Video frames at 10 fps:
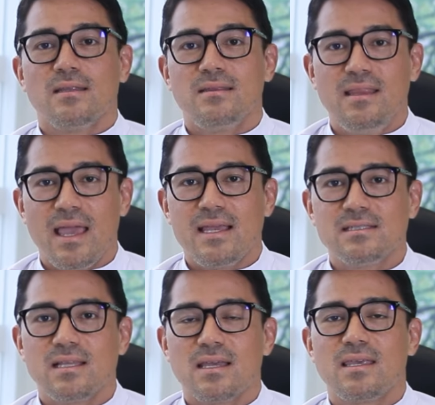
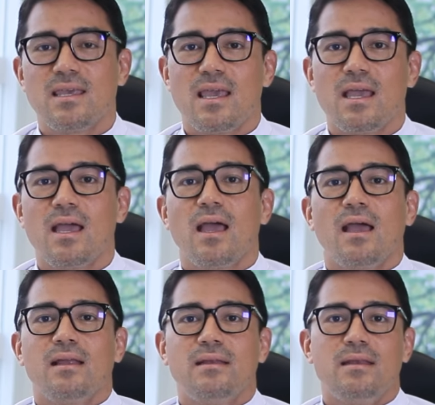desde que
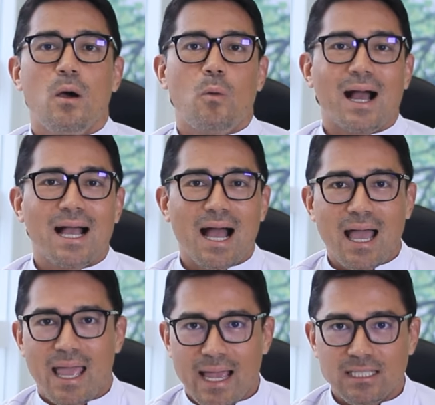não
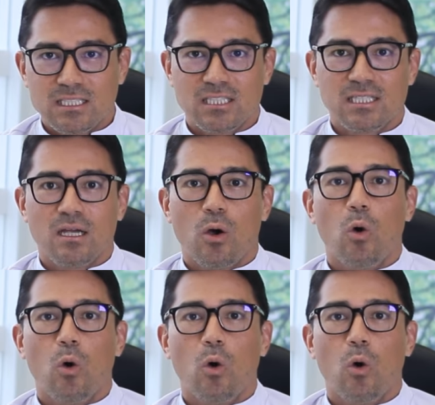acarrete